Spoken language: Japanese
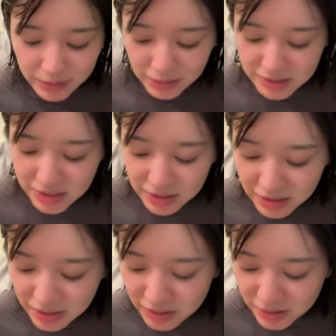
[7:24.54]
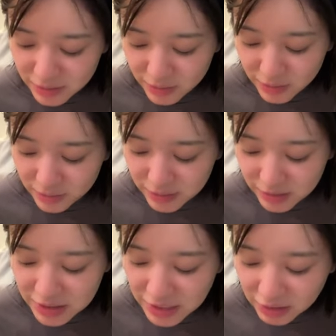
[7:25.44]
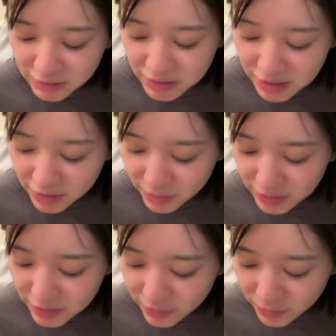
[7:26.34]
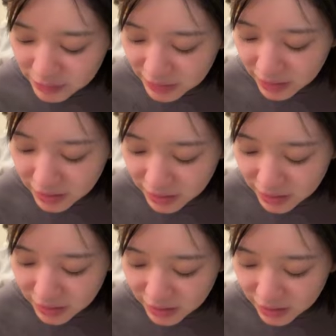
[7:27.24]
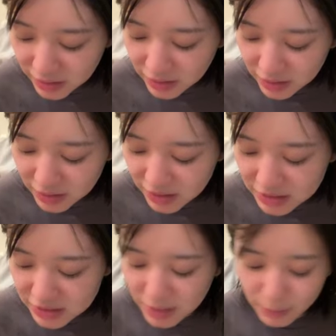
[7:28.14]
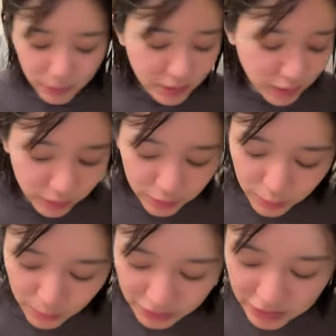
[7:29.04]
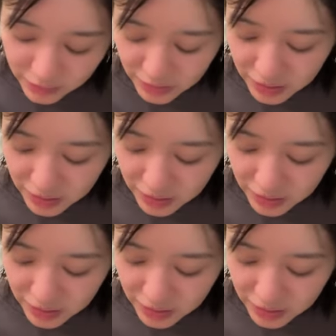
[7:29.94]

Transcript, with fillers: 確かにね、そう次なくした時用にねいちだい持っておくのもいいよね。